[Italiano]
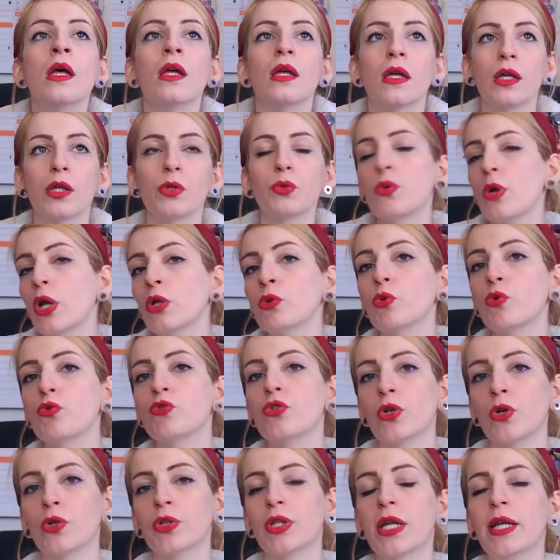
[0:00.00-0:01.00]
Eh, durante un
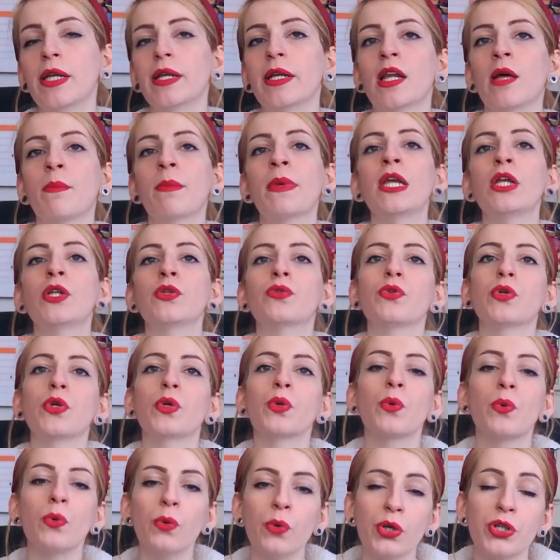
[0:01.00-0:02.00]
giorno di allenamento
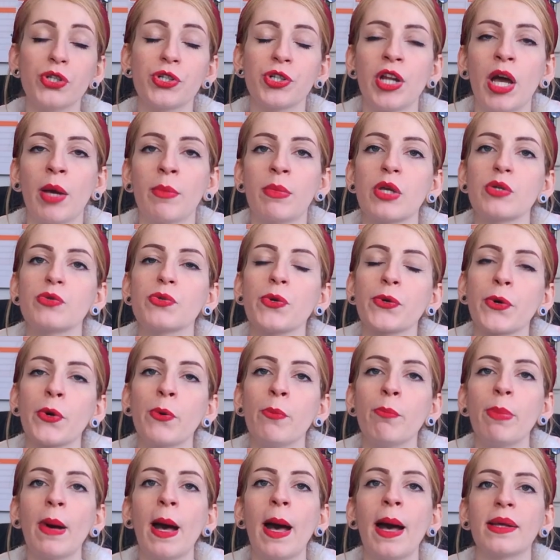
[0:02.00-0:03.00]
in cui Cinami e i suoi
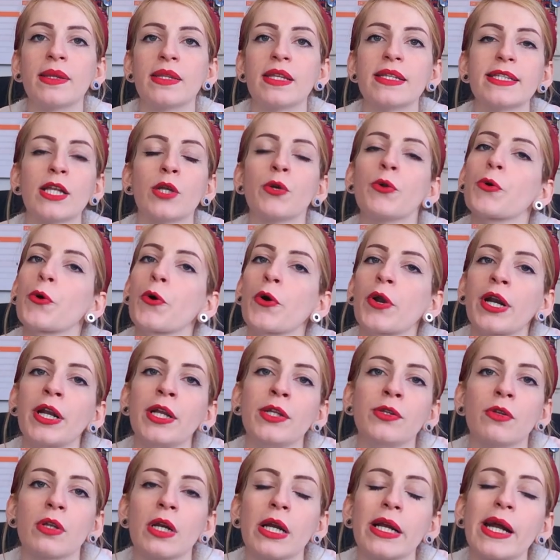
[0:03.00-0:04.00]
compagni stanno
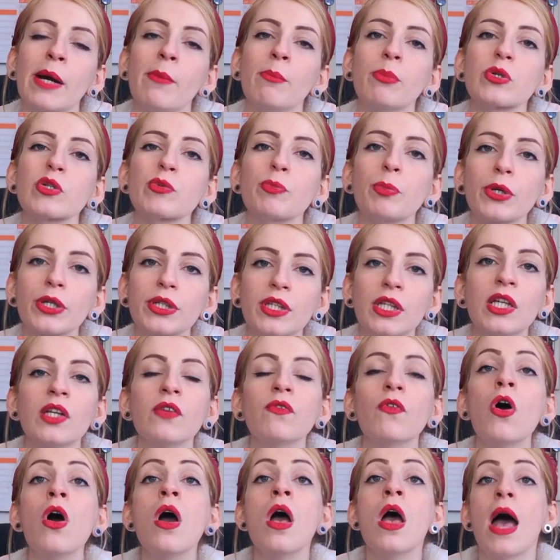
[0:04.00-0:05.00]
correndo nel campo
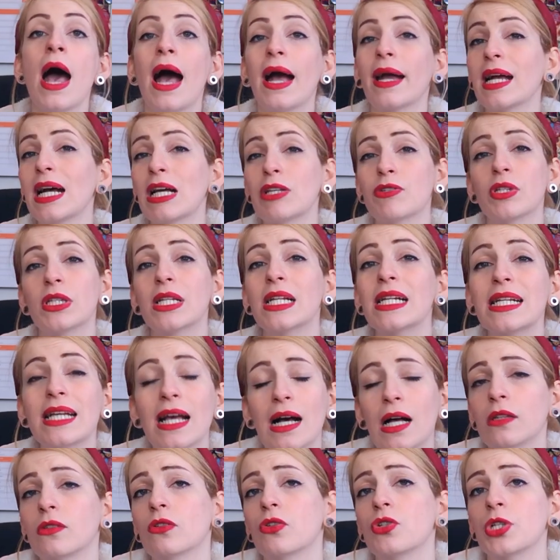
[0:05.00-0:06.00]
sportivo, a causa del
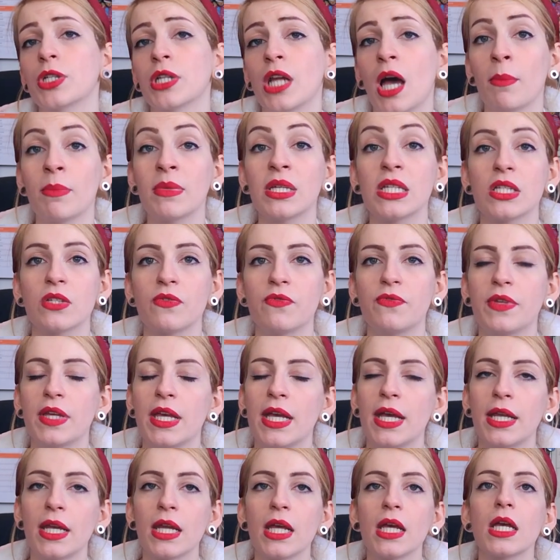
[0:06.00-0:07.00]
caldo Cinami
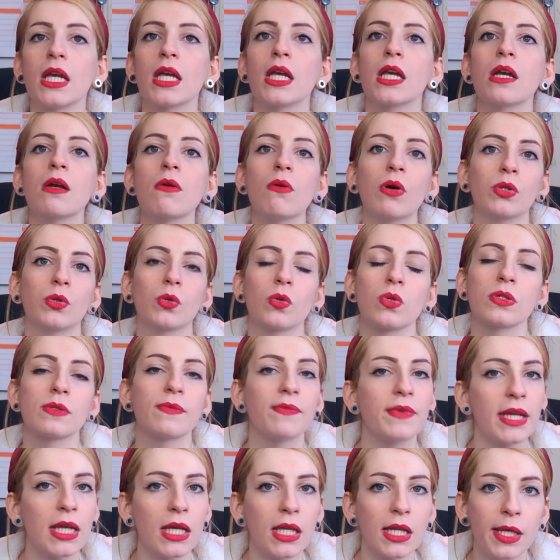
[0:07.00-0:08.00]
sviene e quando
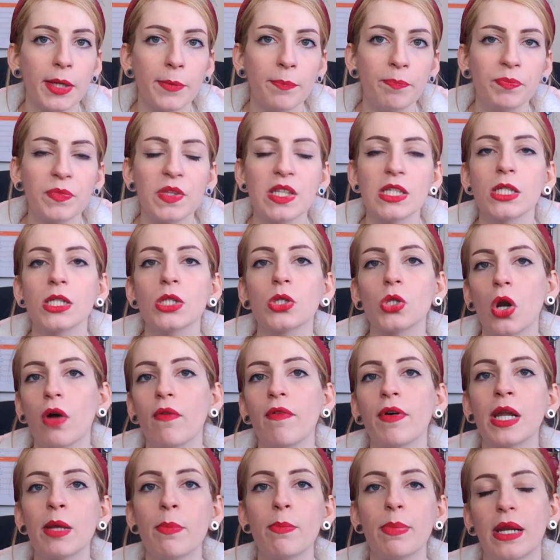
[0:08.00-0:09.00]
sviene si
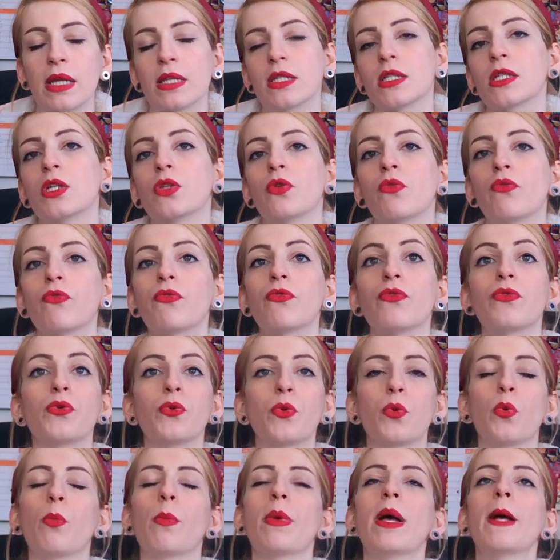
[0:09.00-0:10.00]
trova nei pressi di un
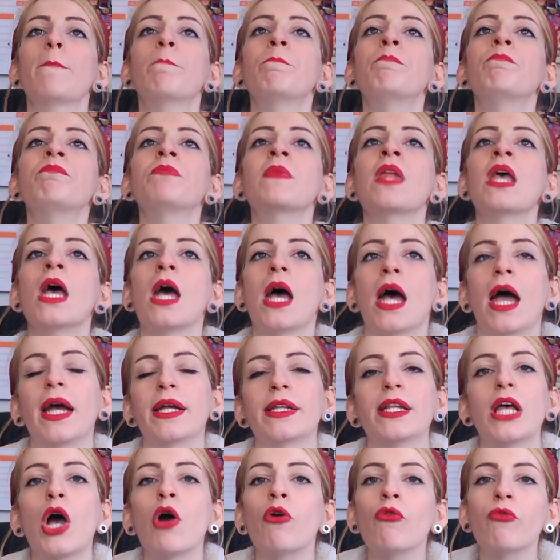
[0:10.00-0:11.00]
fiume.
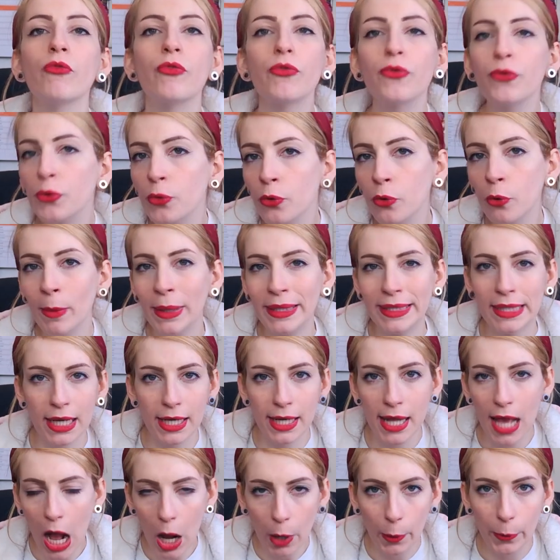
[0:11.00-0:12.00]
Ed è un fiume
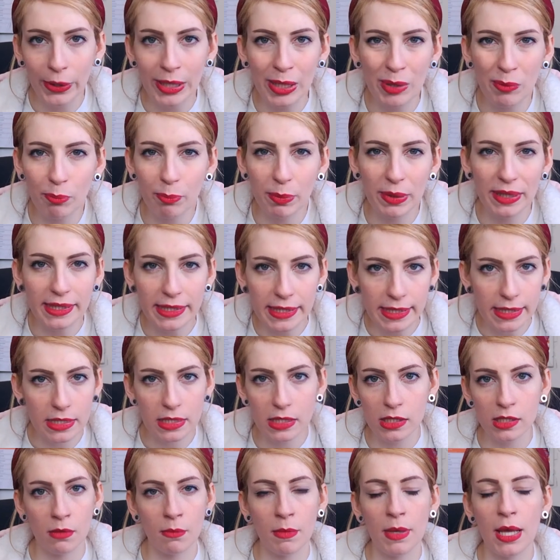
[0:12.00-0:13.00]
dalle acque
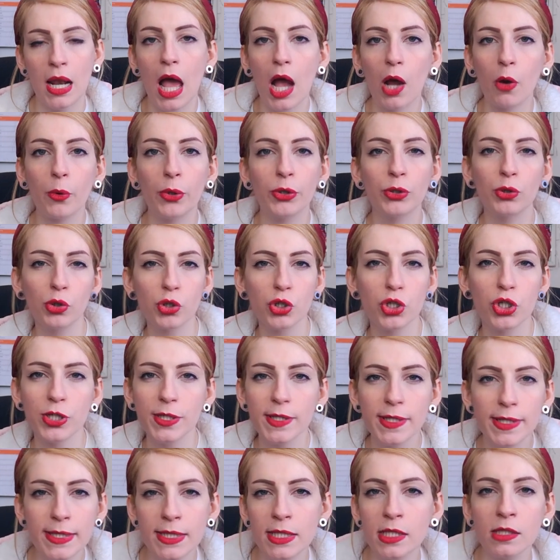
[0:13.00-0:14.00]
limpidissime, le acque
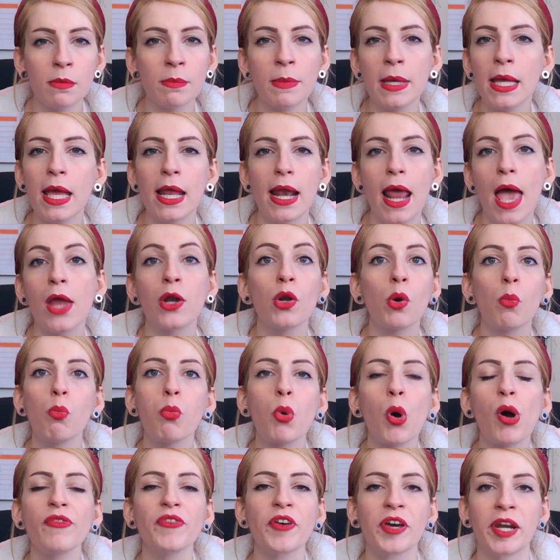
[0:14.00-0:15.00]
dolcissime e lei non
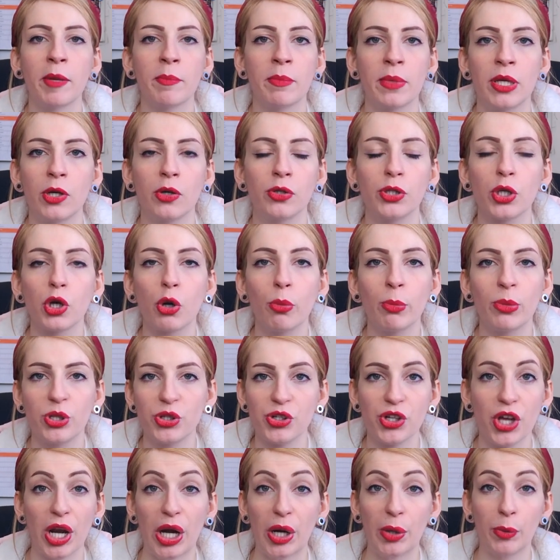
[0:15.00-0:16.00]
può fare a meno di
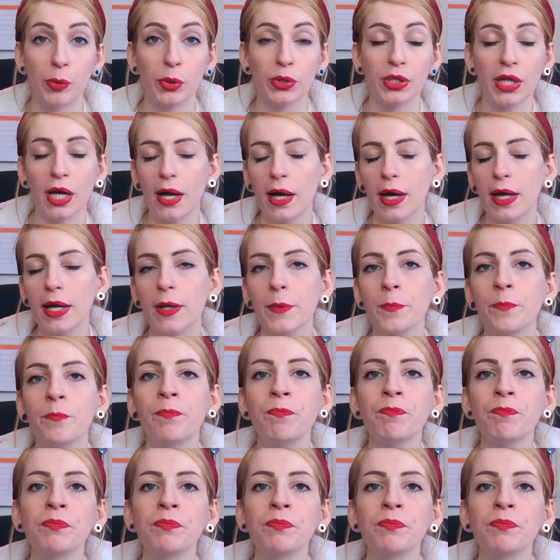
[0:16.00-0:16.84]
cominciare a nuotare.